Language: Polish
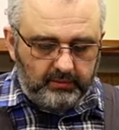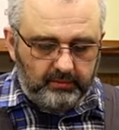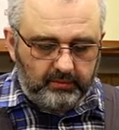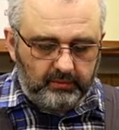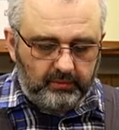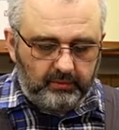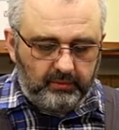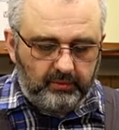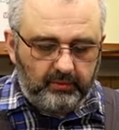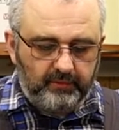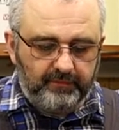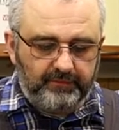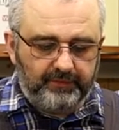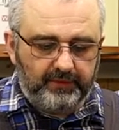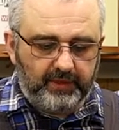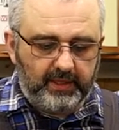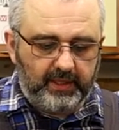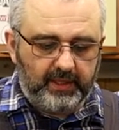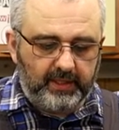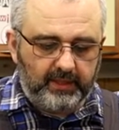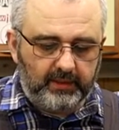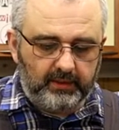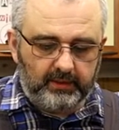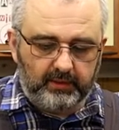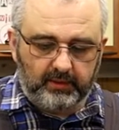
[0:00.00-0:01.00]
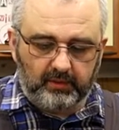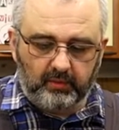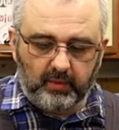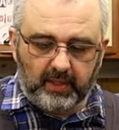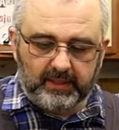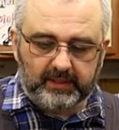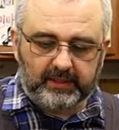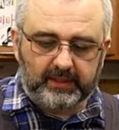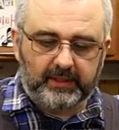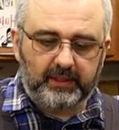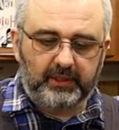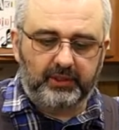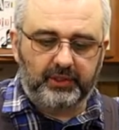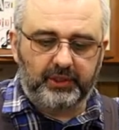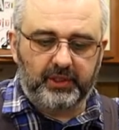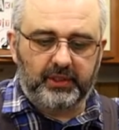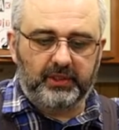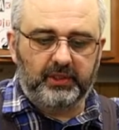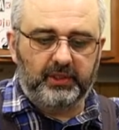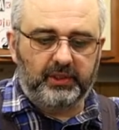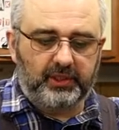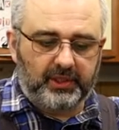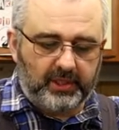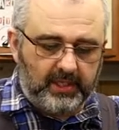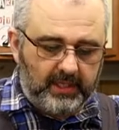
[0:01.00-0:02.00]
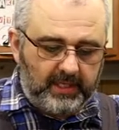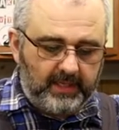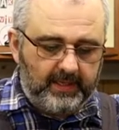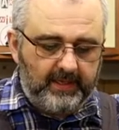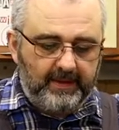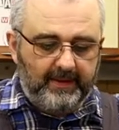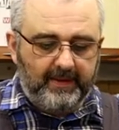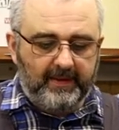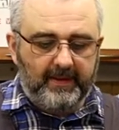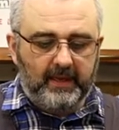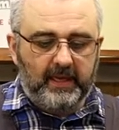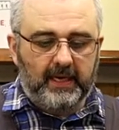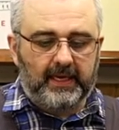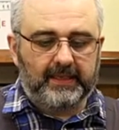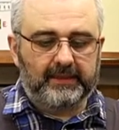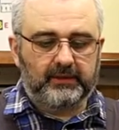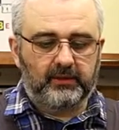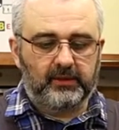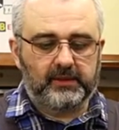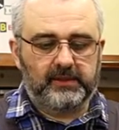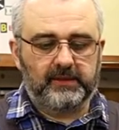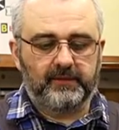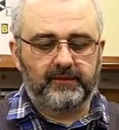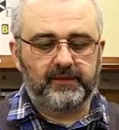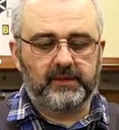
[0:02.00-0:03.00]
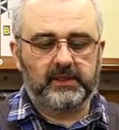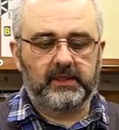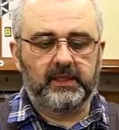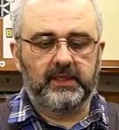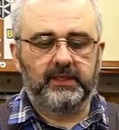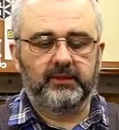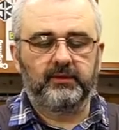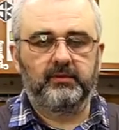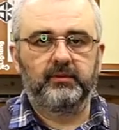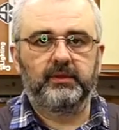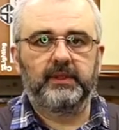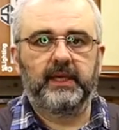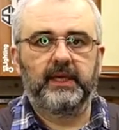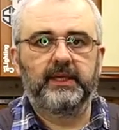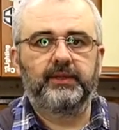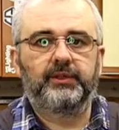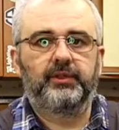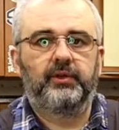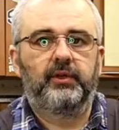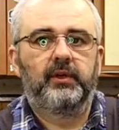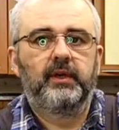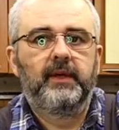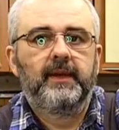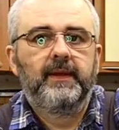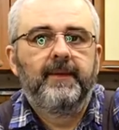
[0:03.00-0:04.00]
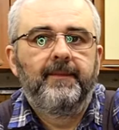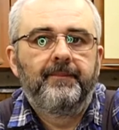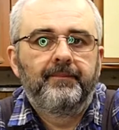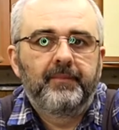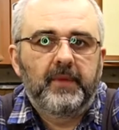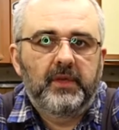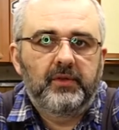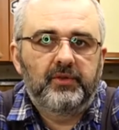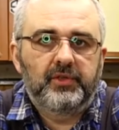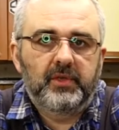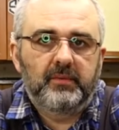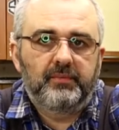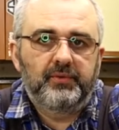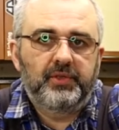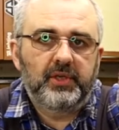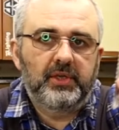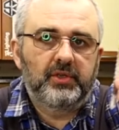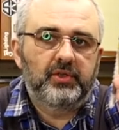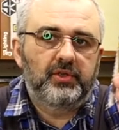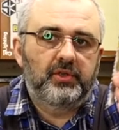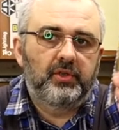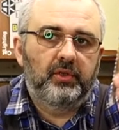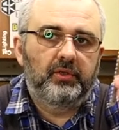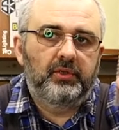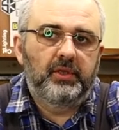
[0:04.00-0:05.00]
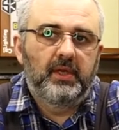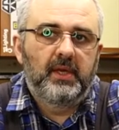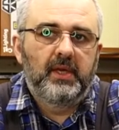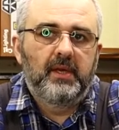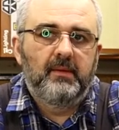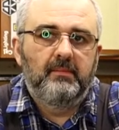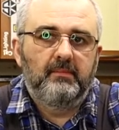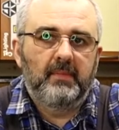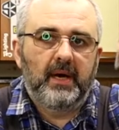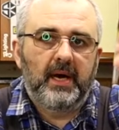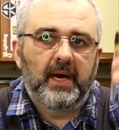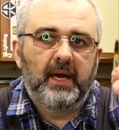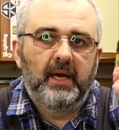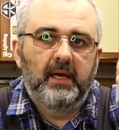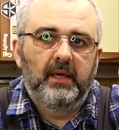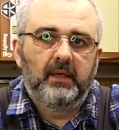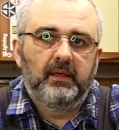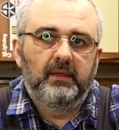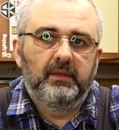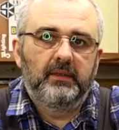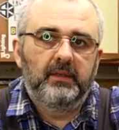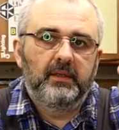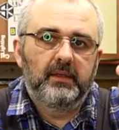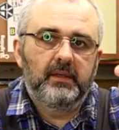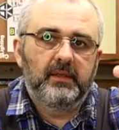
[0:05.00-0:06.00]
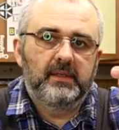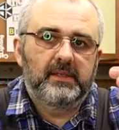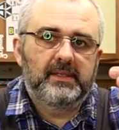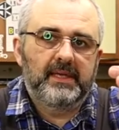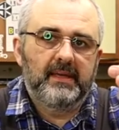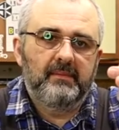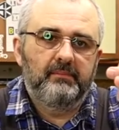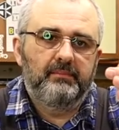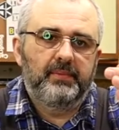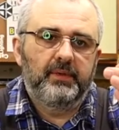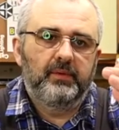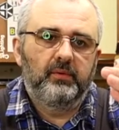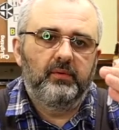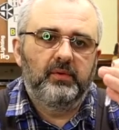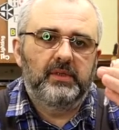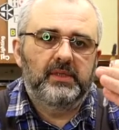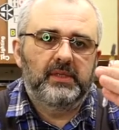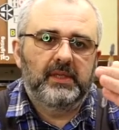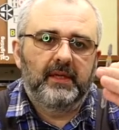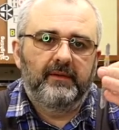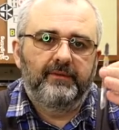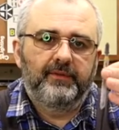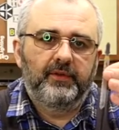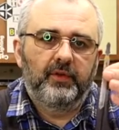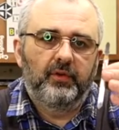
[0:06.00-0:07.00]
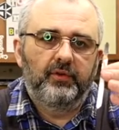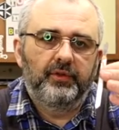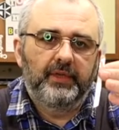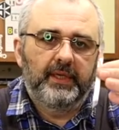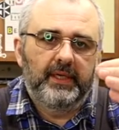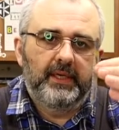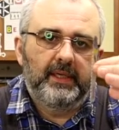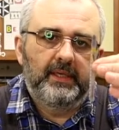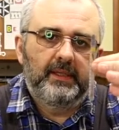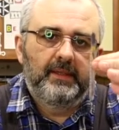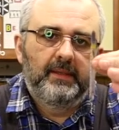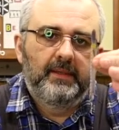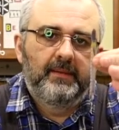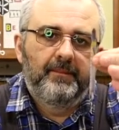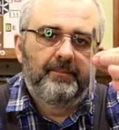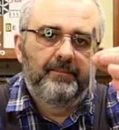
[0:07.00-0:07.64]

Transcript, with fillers: równe i gładkie cięcia, a to ze względu na to, że brzeszczot ma e, zęby ustawione